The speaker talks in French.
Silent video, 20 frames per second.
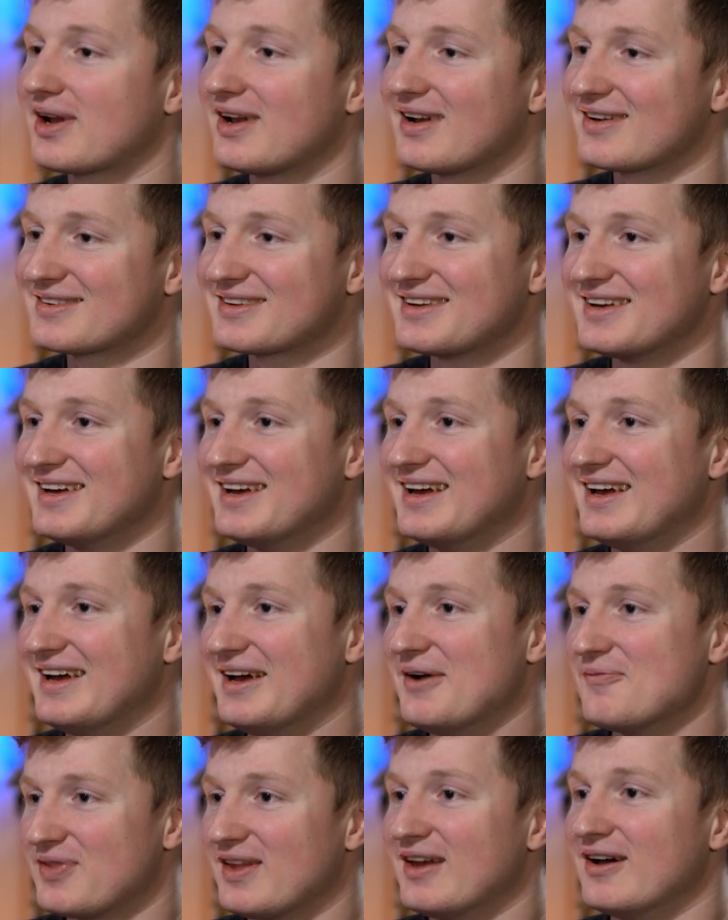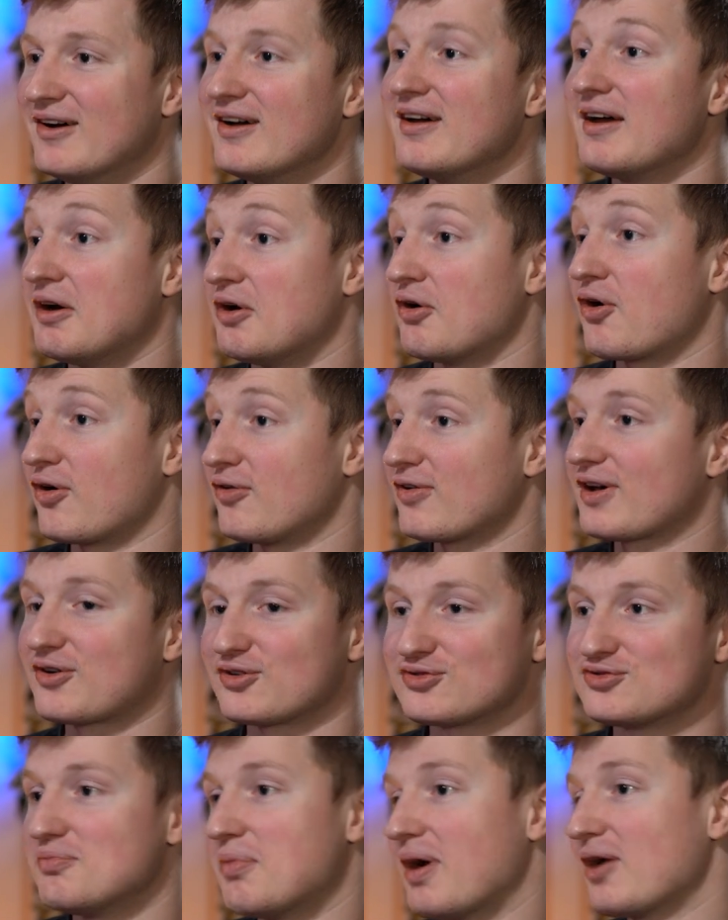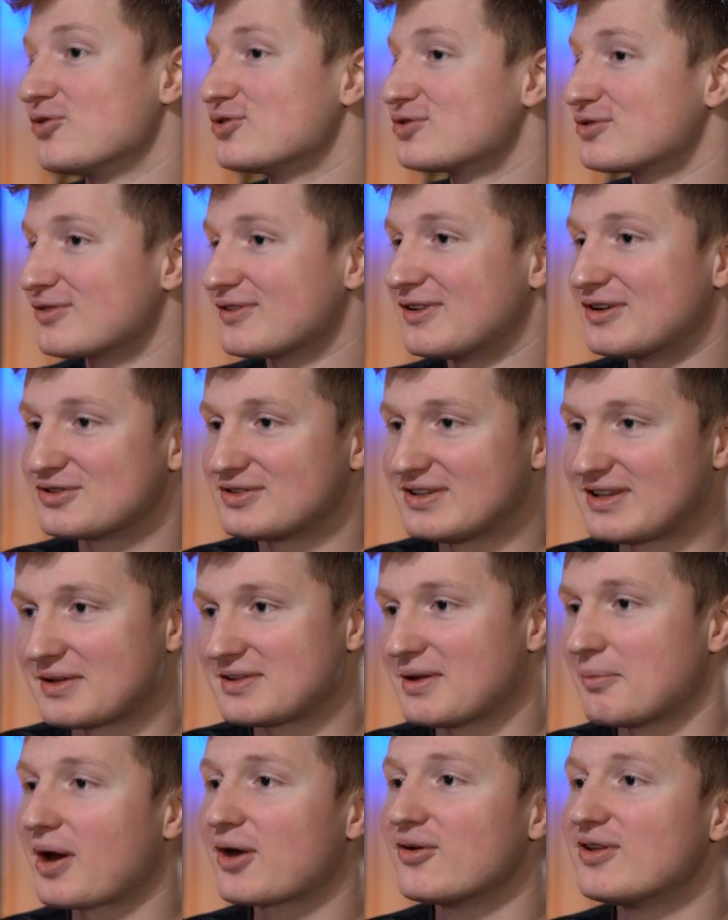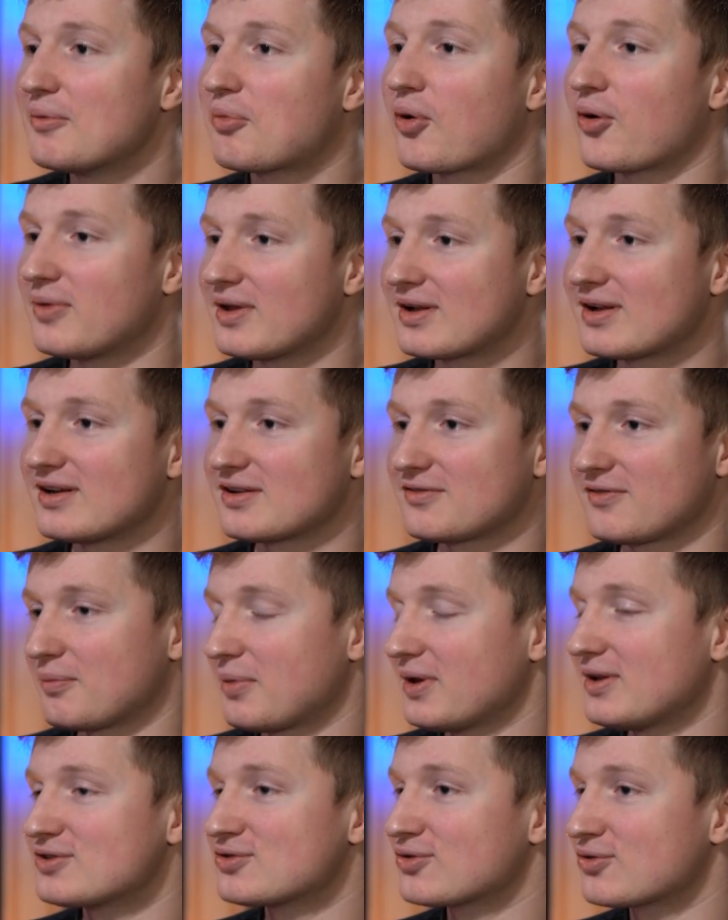Ouais, ils avaient 18 de moyenne. Et machin, alors en vrai, quand tu parles aux gens d'HEC, t'as pas que des premiers de classe, enfin pas des mm.